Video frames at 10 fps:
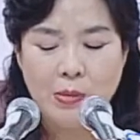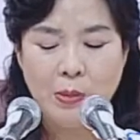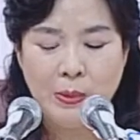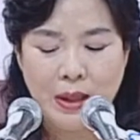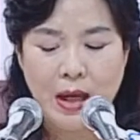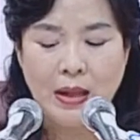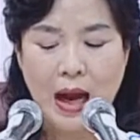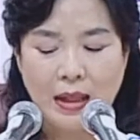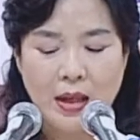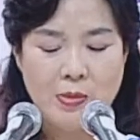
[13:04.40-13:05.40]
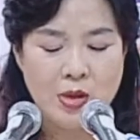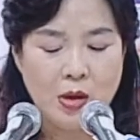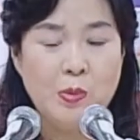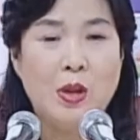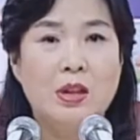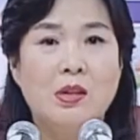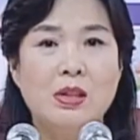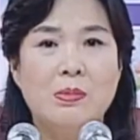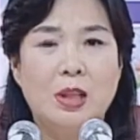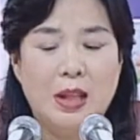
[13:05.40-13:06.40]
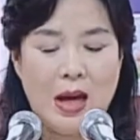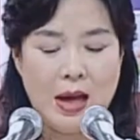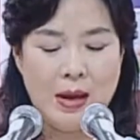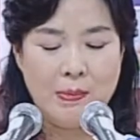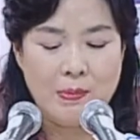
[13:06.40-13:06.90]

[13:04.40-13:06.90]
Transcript: 피한 아담처럼 되는 것입니다.